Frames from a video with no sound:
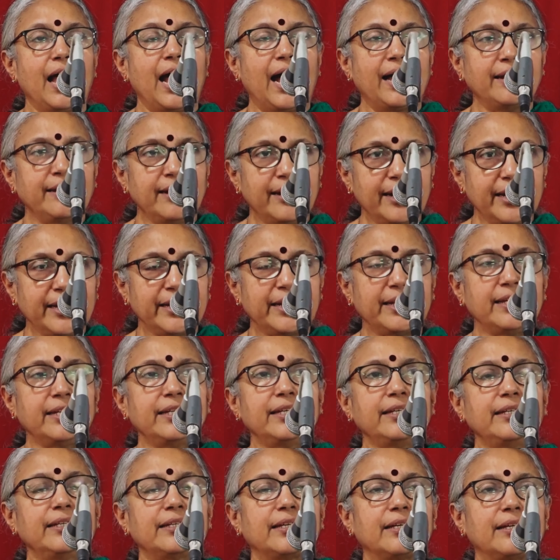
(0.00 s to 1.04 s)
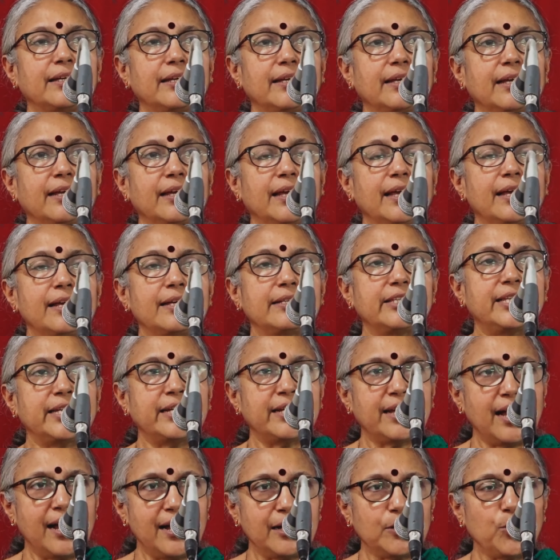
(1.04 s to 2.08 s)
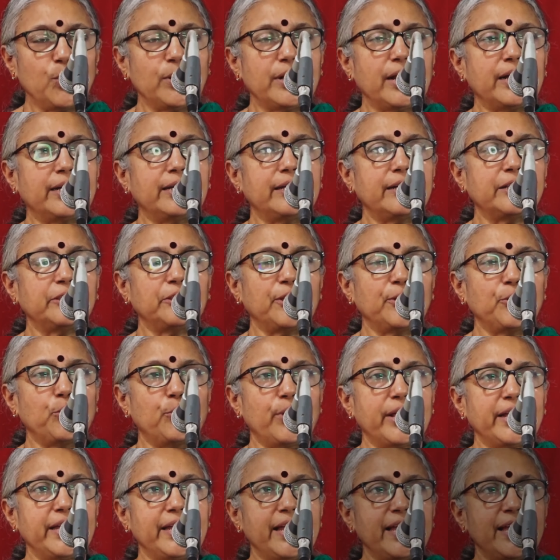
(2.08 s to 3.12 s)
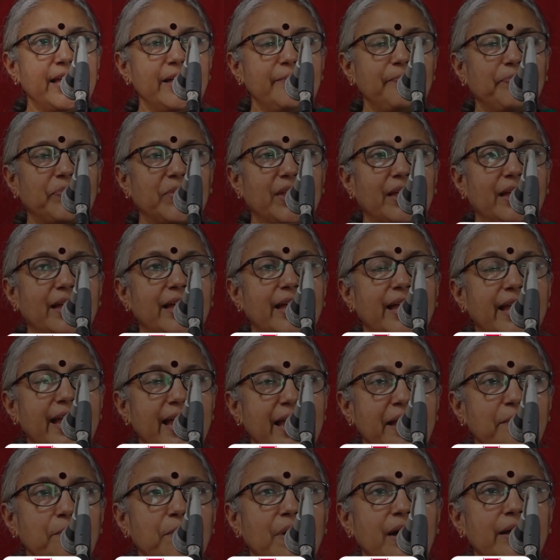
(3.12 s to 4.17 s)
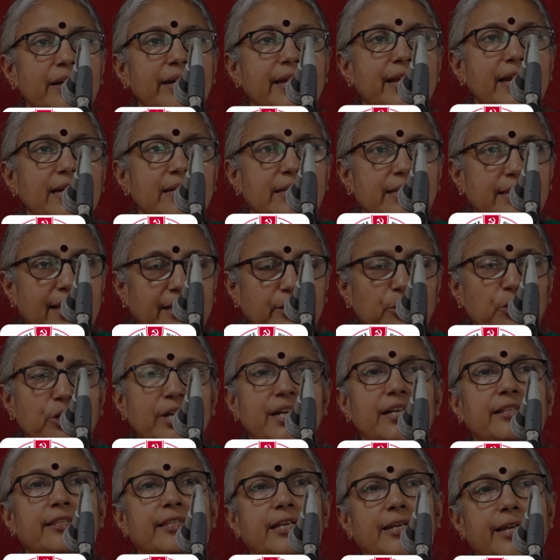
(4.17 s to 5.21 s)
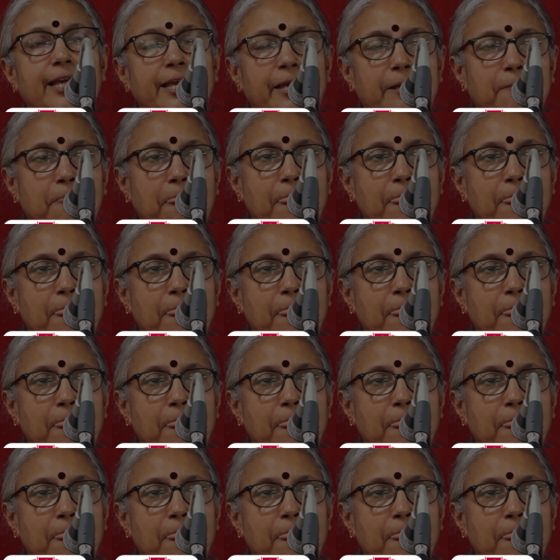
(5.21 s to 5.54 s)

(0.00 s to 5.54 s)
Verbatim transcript: அன்றைக்கு சிக்காகோ நகரத்தினுடைய ஹே மார்க்கெட் சதுக்கத்துல